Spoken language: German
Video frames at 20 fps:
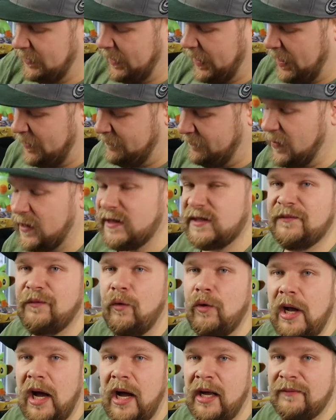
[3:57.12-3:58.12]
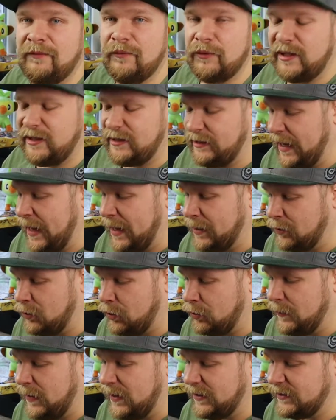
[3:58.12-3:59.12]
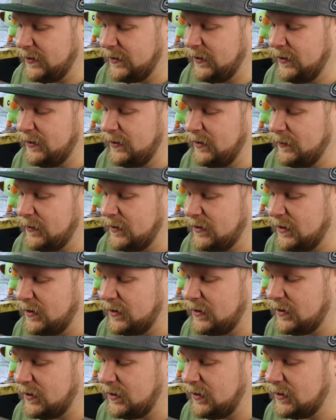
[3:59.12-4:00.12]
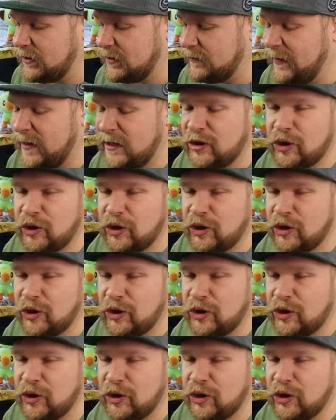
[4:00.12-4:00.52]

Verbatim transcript: Kraft als Full Art würde ich gerne nochmal ziehen. Die besitze ich zwar